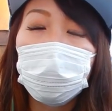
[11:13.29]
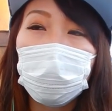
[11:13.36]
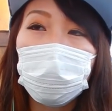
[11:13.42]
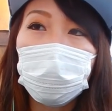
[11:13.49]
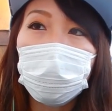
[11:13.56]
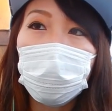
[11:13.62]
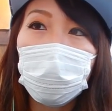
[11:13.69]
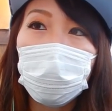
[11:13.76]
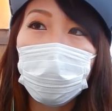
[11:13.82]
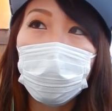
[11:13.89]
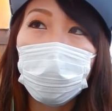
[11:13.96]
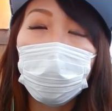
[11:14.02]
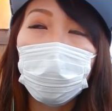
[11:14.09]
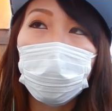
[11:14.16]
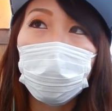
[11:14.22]
切ね。
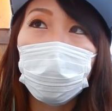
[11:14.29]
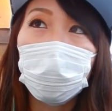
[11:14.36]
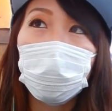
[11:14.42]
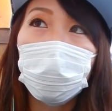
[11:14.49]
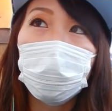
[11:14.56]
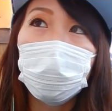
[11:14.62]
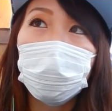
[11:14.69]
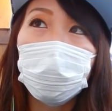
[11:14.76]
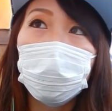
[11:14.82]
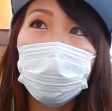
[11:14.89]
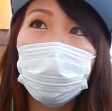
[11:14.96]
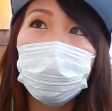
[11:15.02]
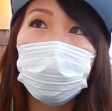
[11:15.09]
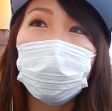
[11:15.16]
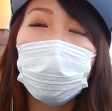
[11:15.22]

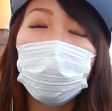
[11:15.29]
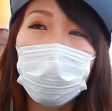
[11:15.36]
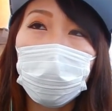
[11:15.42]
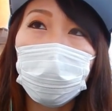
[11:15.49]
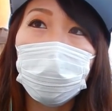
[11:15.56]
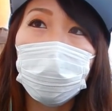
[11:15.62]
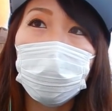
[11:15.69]
しょうがない。